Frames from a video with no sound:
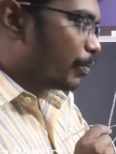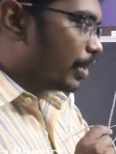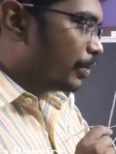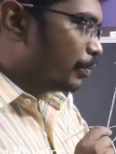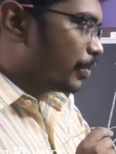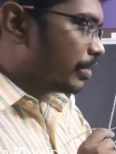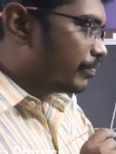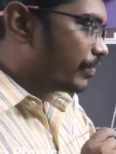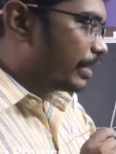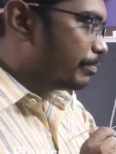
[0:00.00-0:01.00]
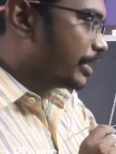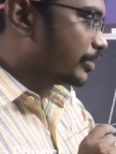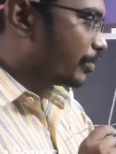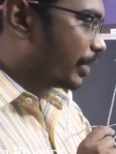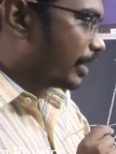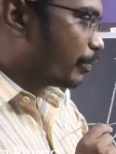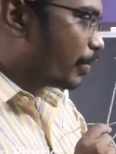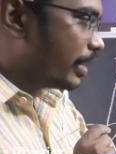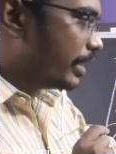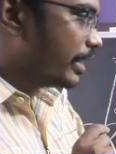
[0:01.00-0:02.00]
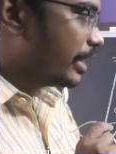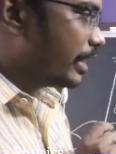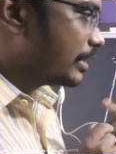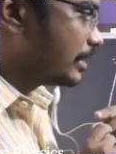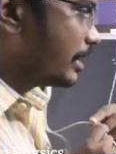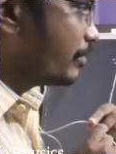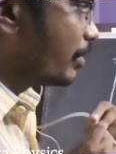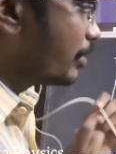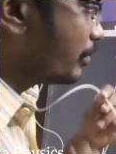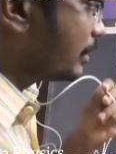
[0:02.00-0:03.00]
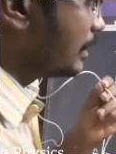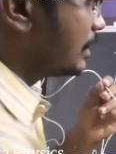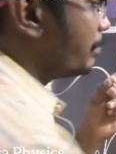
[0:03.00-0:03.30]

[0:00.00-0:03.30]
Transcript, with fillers: ஒன் ஒன் ஃபைவ் மினிட்ஸ் வரும் ஏன்னா ஒன் டிகிரி இஸ் ஈக்குவல் டு சிக்ஸ்டி